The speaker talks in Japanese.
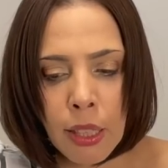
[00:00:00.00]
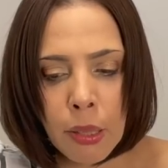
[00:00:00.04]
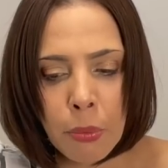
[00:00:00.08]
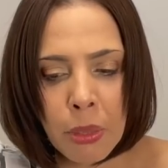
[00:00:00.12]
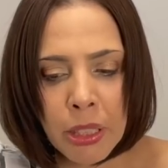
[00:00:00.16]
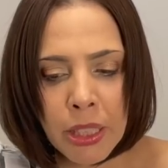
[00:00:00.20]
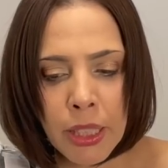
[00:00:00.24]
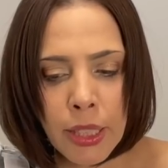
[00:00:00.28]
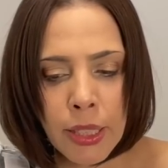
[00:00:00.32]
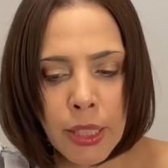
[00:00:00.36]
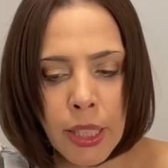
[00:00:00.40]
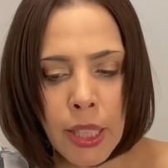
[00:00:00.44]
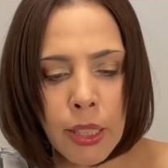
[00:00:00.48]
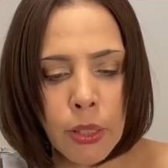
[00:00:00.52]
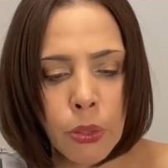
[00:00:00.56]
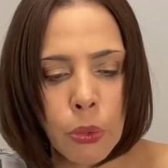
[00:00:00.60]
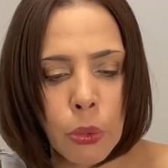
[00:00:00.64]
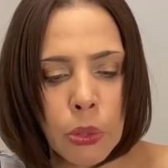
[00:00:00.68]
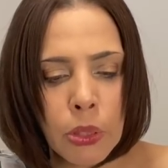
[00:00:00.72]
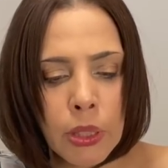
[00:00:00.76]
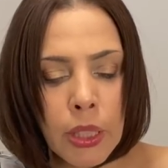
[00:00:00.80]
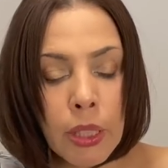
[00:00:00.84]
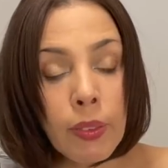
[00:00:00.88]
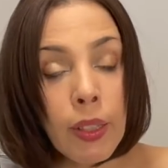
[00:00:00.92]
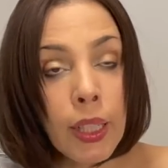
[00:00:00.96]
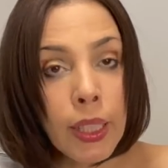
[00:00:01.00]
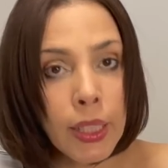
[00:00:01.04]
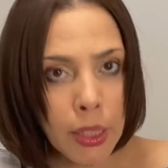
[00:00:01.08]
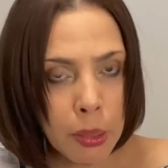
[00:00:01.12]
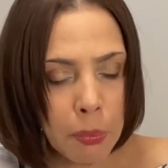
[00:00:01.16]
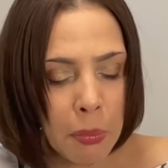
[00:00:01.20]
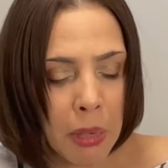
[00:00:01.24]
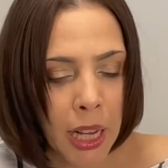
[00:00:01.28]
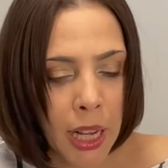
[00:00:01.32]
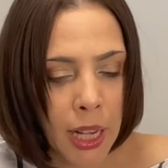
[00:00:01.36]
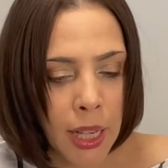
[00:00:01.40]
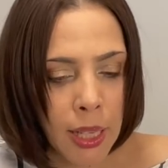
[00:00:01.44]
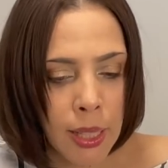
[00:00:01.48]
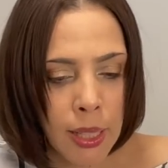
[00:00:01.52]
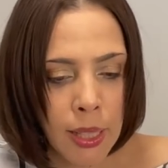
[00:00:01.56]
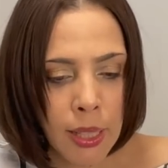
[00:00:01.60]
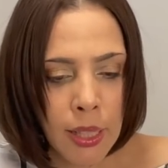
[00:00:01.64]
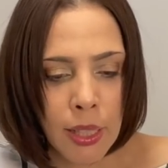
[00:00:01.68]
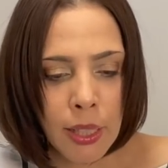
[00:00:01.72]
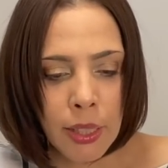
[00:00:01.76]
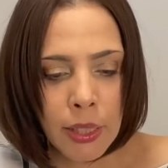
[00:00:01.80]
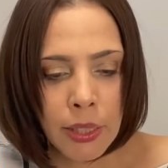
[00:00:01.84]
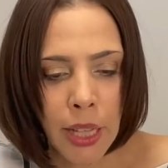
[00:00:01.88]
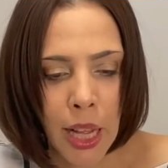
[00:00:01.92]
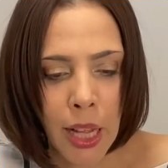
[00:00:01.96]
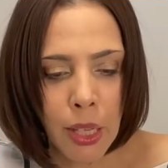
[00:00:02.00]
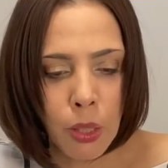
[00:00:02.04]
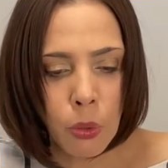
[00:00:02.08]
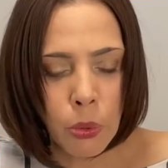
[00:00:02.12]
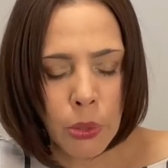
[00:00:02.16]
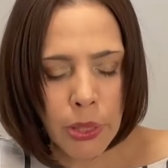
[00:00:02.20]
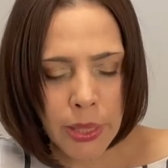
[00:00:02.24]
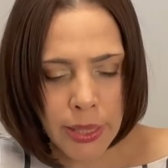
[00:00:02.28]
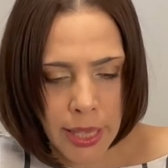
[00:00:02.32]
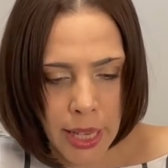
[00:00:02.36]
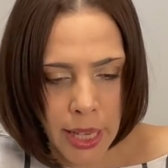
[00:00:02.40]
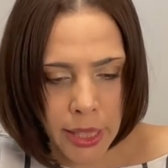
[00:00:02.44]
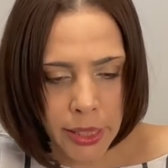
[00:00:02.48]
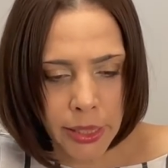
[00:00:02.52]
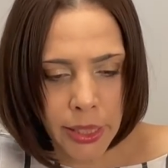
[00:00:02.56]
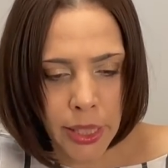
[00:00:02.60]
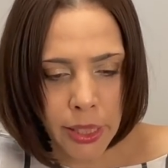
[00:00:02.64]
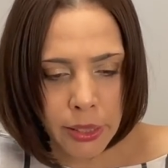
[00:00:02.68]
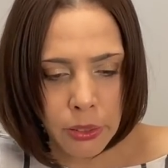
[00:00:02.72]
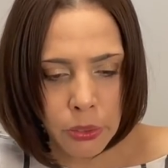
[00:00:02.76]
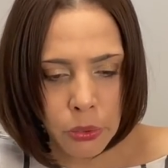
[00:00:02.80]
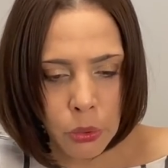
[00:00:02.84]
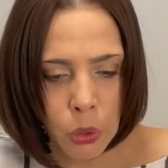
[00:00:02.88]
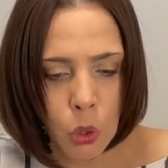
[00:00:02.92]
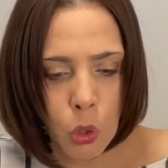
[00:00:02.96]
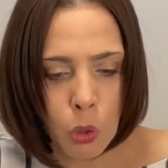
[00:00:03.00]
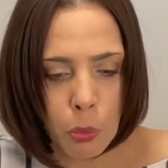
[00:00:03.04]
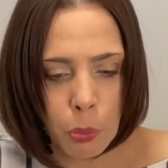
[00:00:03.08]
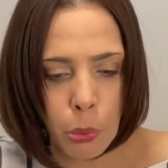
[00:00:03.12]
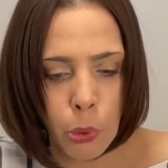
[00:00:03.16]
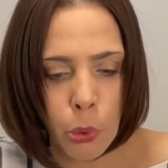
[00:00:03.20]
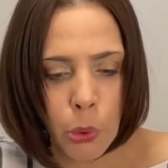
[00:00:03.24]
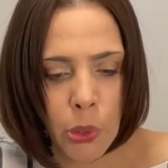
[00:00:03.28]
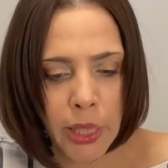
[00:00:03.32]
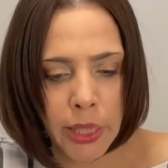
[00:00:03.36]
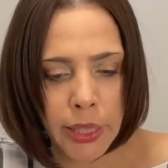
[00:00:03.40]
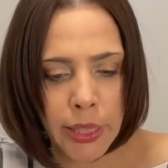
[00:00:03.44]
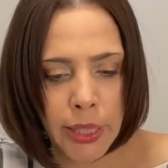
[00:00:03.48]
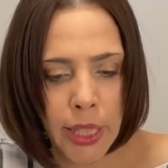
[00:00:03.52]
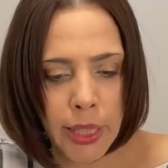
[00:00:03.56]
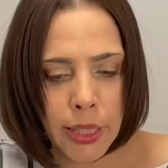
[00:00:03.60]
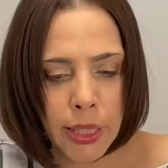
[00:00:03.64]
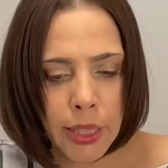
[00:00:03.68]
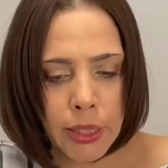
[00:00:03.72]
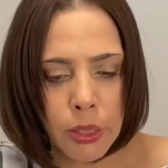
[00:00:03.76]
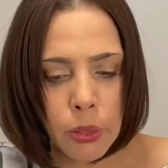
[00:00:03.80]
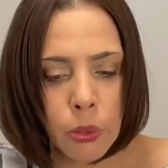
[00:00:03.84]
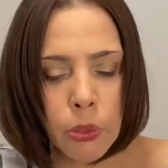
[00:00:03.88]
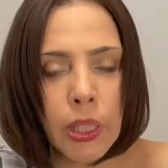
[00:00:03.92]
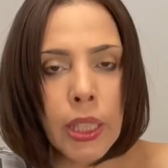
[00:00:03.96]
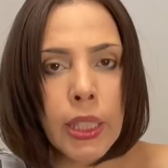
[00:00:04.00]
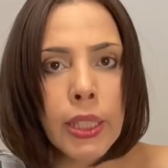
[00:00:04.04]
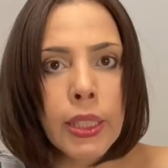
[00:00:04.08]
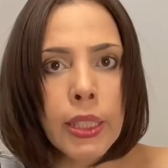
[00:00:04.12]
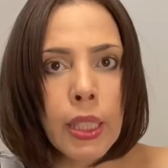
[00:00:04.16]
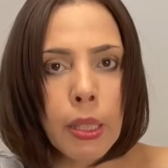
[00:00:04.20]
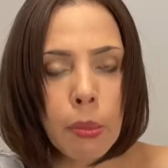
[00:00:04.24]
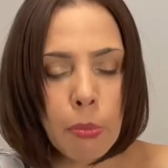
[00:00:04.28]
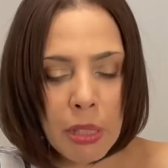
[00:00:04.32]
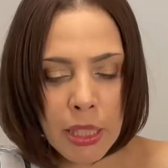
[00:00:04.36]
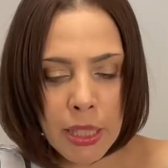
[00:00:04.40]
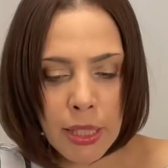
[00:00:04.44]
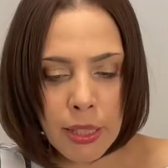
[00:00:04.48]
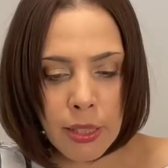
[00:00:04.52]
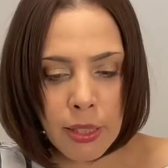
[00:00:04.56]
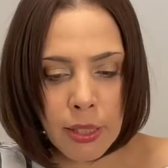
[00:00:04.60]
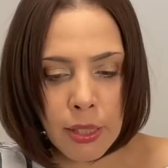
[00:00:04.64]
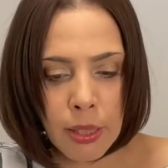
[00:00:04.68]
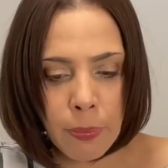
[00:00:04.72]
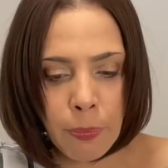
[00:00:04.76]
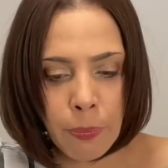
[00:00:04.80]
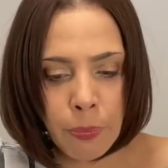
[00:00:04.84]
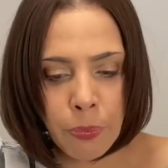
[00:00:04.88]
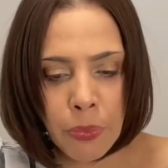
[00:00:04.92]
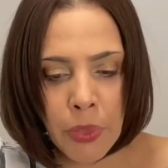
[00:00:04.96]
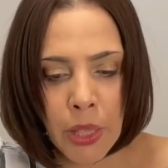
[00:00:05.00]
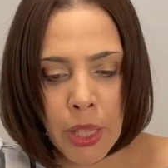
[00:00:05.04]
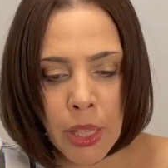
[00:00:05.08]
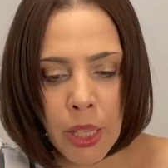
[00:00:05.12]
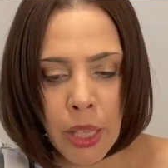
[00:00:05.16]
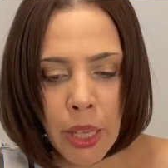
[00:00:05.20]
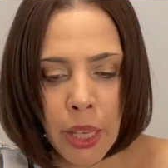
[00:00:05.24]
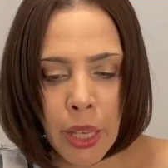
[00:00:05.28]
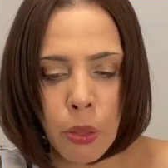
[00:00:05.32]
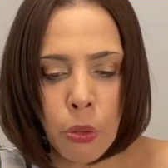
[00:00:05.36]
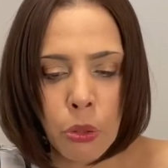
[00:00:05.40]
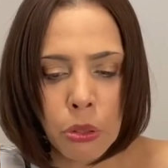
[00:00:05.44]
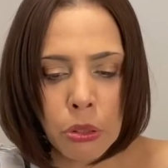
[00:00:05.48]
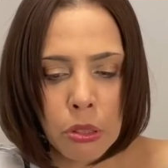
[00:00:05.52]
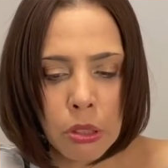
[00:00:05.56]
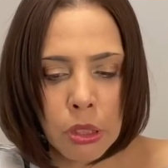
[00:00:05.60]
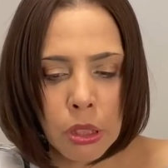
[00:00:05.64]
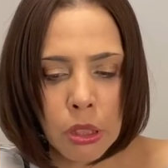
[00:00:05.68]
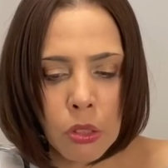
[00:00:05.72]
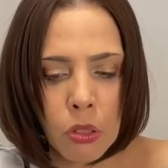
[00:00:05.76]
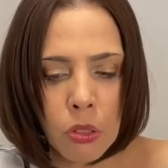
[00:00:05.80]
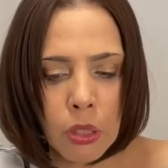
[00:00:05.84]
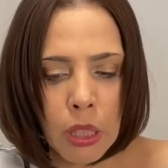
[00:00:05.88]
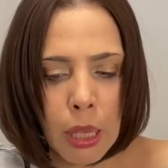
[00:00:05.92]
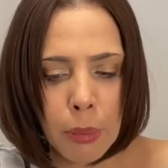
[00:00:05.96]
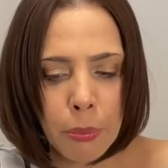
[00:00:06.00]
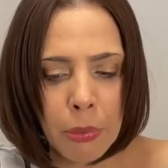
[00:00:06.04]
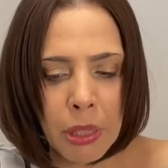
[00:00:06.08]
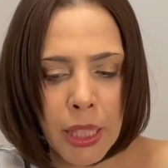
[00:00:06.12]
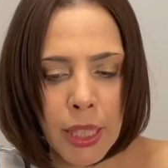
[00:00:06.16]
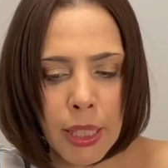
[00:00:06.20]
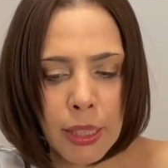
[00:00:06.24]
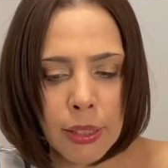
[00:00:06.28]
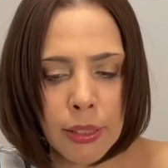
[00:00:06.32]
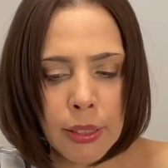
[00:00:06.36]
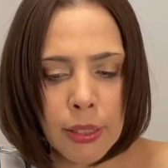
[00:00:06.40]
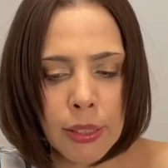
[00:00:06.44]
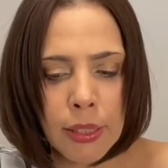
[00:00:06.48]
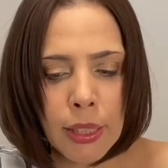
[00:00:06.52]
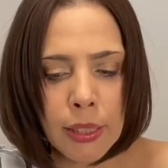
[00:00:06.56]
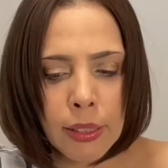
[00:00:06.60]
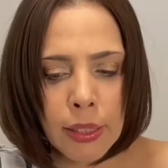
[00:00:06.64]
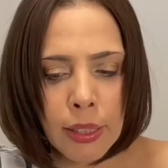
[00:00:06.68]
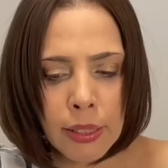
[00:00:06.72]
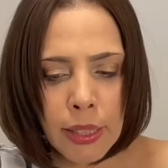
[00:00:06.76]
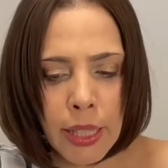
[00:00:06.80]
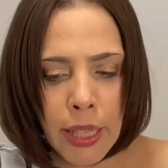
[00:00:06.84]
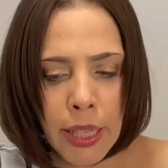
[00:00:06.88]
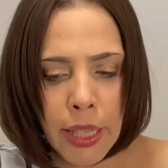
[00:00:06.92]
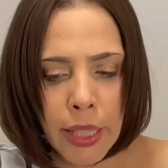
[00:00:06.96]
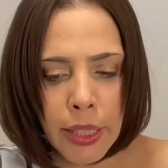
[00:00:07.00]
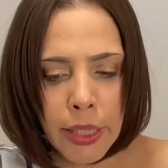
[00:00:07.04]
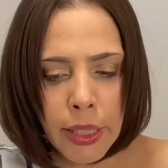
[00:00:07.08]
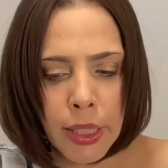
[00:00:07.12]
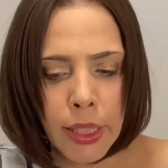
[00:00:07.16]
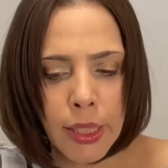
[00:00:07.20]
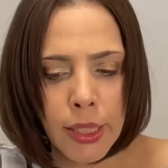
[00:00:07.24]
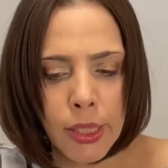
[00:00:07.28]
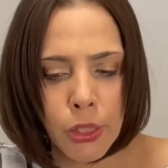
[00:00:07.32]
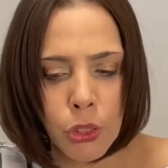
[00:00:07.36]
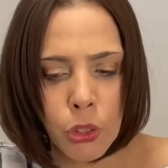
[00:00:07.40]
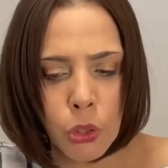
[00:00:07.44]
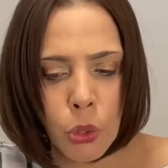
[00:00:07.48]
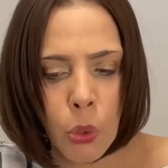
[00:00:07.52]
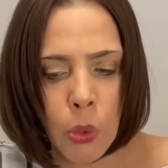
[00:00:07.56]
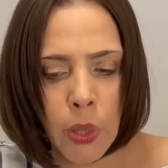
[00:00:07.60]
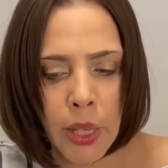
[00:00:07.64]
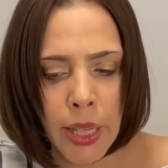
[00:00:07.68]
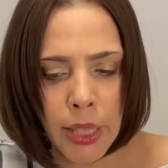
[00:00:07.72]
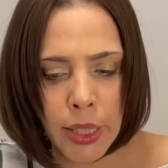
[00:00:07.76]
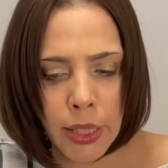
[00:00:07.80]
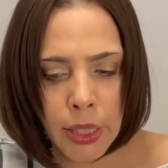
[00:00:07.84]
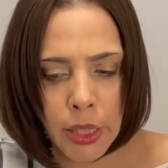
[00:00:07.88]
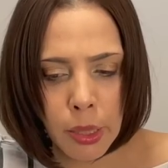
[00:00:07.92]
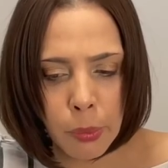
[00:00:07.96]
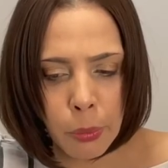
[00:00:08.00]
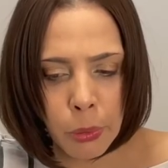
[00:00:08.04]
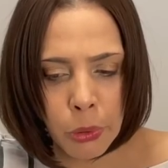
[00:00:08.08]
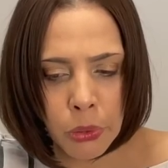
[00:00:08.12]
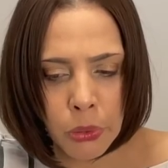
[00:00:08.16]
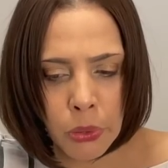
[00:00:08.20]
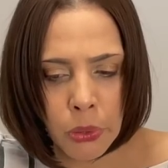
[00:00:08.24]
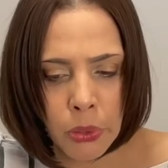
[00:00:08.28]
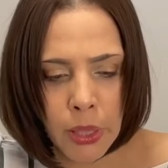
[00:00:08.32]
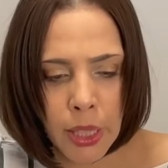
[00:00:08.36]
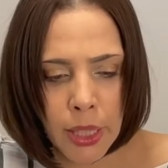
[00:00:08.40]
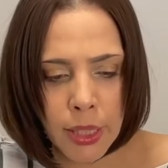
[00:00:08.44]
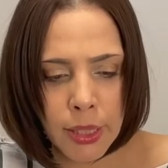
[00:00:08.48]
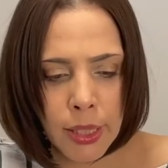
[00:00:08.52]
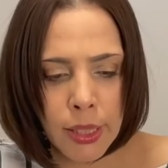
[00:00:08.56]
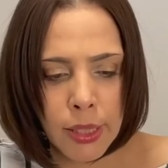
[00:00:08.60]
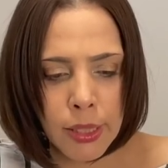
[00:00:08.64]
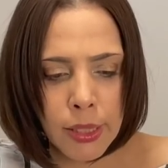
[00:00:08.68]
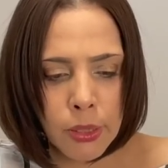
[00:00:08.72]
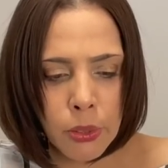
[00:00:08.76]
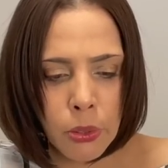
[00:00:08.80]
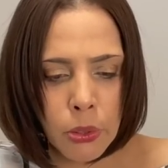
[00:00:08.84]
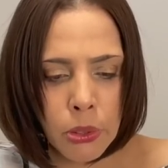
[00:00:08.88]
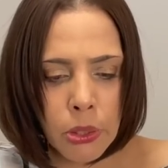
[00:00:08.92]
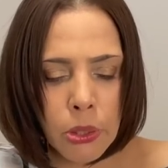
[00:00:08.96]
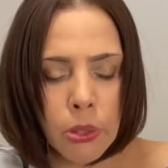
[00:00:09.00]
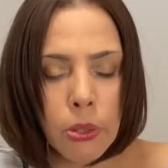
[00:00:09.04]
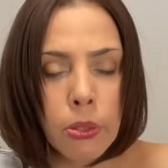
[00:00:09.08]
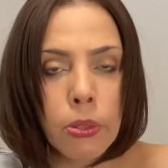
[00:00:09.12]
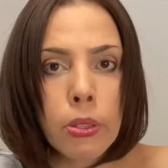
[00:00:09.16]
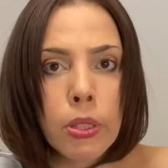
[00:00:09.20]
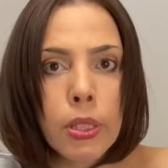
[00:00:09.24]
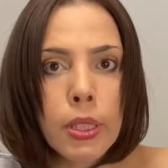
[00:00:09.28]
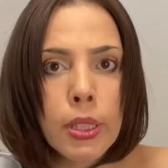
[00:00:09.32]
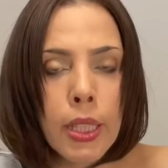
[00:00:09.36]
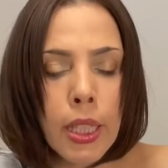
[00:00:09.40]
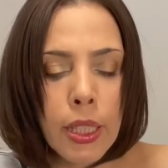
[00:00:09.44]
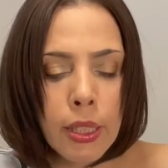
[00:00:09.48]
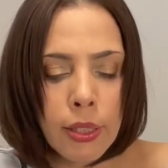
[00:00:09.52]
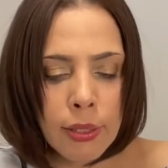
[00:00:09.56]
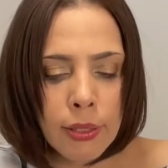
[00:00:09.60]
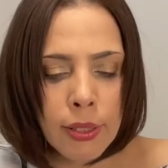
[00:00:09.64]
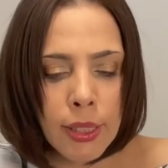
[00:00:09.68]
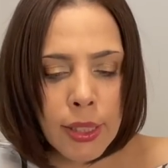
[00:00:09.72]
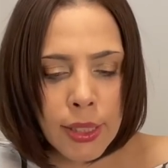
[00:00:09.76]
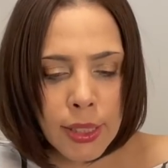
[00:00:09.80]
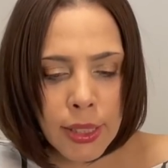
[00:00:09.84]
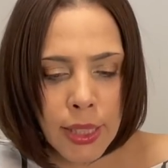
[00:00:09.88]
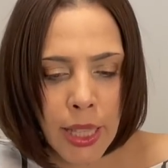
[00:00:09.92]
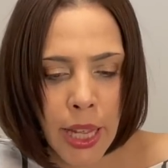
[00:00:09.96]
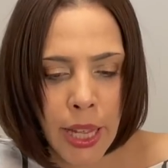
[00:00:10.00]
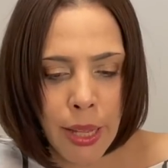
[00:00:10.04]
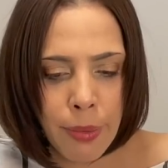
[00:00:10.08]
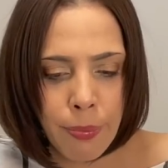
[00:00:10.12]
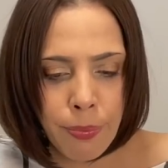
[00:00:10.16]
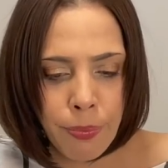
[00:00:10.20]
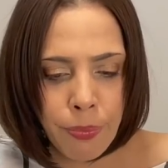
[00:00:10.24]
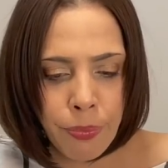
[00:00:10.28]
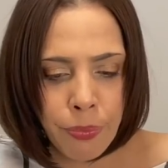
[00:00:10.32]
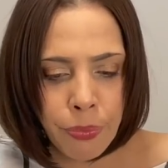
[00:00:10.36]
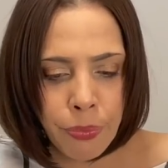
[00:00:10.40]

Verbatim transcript: また韓国では今過去最悪の貿易赤字を出しています。今年の上半期だけで1兆円規模の赤字を記録しているんですね。